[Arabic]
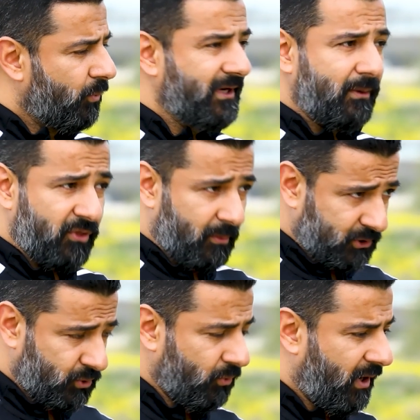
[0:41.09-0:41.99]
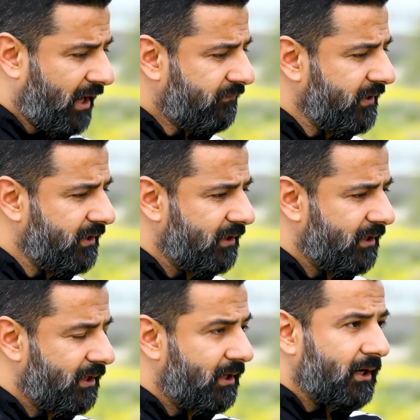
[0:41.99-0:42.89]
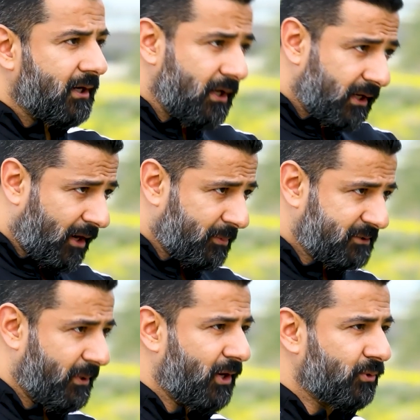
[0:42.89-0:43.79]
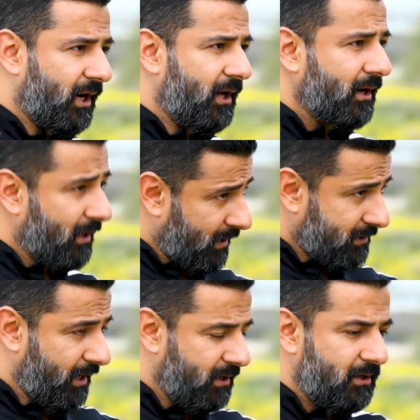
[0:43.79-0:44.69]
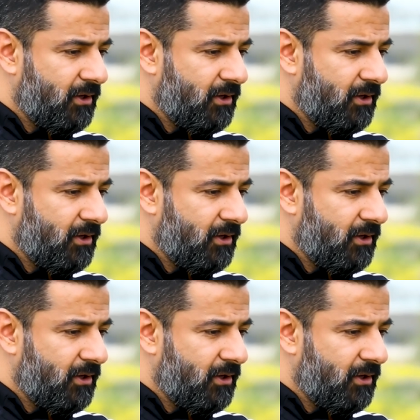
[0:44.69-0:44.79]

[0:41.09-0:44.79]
واحنا مثل ما انتم عارفين كلنا ربنا سبحانه وتعالى خلقنا